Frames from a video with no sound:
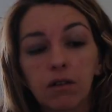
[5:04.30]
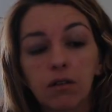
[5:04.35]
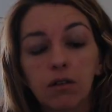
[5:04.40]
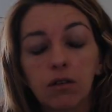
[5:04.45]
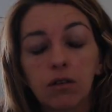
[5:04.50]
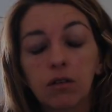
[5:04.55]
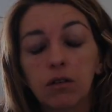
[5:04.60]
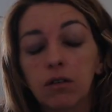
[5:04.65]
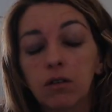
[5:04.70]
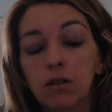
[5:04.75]

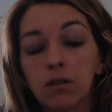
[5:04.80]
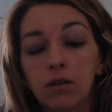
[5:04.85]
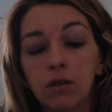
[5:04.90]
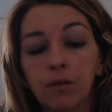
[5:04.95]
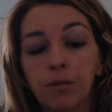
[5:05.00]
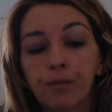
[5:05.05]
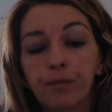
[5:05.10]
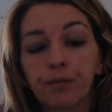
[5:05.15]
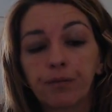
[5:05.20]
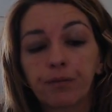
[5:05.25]
Euh,
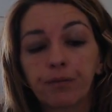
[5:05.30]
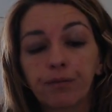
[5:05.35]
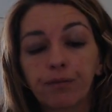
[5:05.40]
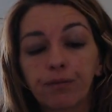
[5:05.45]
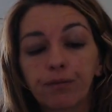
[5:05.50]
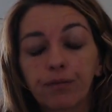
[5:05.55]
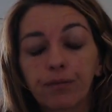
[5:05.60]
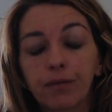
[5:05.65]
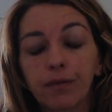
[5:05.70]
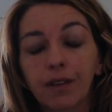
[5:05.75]

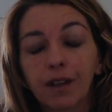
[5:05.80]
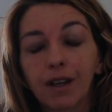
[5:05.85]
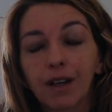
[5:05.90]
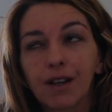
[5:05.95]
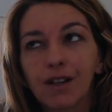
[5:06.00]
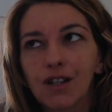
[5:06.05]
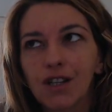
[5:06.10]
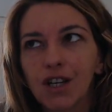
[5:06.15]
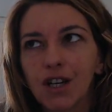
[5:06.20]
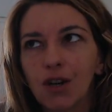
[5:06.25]

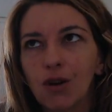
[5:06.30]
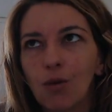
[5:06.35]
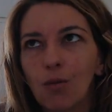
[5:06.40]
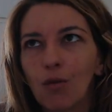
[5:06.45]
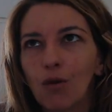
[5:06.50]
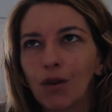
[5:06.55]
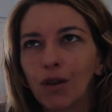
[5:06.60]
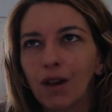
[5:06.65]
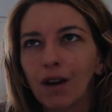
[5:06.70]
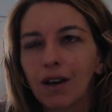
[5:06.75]
j'ai le
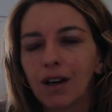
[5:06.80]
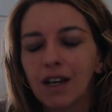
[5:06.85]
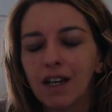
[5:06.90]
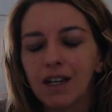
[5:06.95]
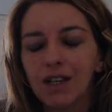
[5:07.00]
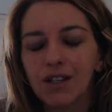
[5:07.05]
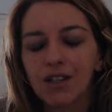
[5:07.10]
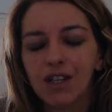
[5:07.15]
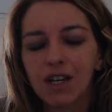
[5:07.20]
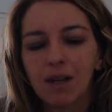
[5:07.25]
mot en
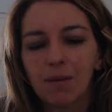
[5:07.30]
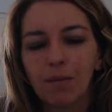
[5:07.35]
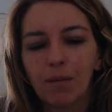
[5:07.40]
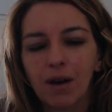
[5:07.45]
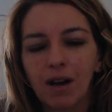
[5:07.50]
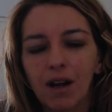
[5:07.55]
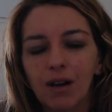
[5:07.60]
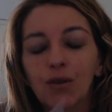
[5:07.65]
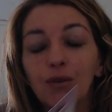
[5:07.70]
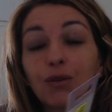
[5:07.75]
anglais, je n'ai
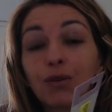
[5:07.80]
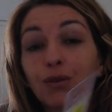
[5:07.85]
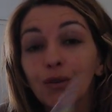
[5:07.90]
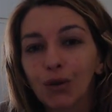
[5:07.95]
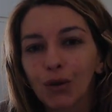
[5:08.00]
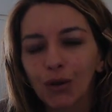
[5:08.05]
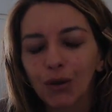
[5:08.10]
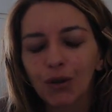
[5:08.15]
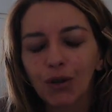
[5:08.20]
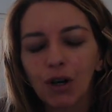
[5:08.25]
pas, le
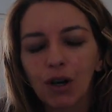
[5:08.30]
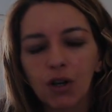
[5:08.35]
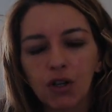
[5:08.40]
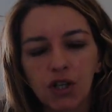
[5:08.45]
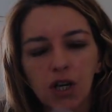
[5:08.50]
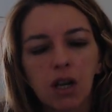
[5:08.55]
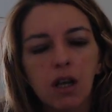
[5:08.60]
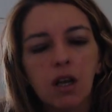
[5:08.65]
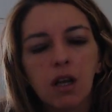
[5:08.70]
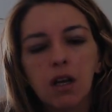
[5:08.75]
sucre
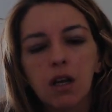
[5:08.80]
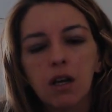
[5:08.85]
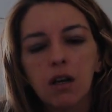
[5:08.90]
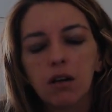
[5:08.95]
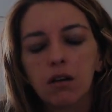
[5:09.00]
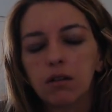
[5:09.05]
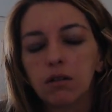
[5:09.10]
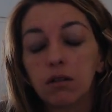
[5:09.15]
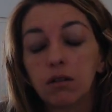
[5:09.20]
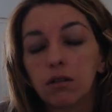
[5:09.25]
d'orge.
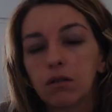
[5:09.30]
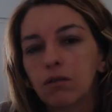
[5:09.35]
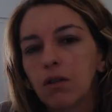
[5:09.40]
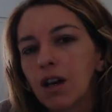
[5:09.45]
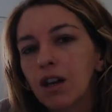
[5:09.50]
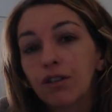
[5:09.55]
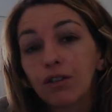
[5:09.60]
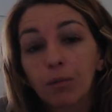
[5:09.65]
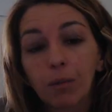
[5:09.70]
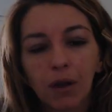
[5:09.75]
Euh,
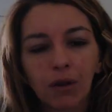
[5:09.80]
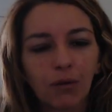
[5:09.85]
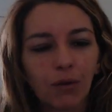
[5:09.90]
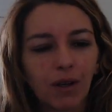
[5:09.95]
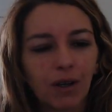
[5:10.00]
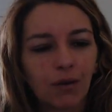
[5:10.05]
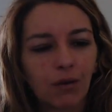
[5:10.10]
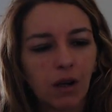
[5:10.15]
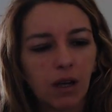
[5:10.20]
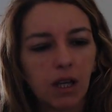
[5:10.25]
voilà, c'est pas
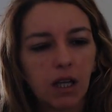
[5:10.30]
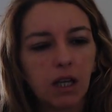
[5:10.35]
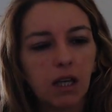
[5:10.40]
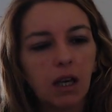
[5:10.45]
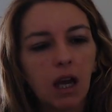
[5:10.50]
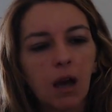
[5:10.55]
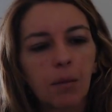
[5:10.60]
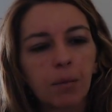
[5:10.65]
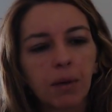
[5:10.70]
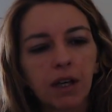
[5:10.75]
Noël quoi. Et
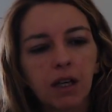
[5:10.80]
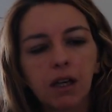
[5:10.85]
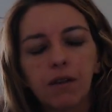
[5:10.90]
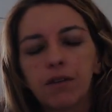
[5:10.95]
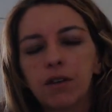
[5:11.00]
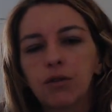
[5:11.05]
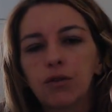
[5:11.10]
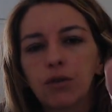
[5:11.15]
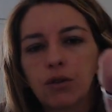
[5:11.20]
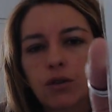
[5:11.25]
après, il y
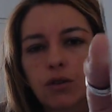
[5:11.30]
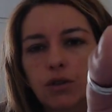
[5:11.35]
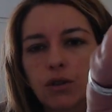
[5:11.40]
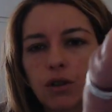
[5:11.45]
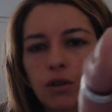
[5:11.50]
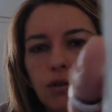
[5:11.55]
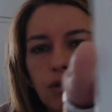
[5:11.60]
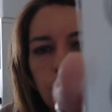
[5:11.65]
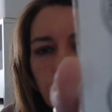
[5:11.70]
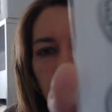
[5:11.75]
avait deux
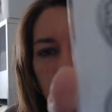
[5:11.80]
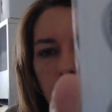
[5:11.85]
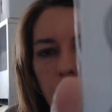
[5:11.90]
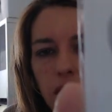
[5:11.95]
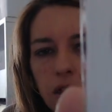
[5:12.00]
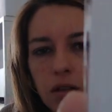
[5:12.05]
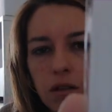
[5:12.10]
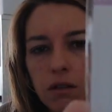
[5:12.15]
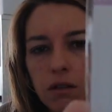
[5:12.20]
cœurs, donc un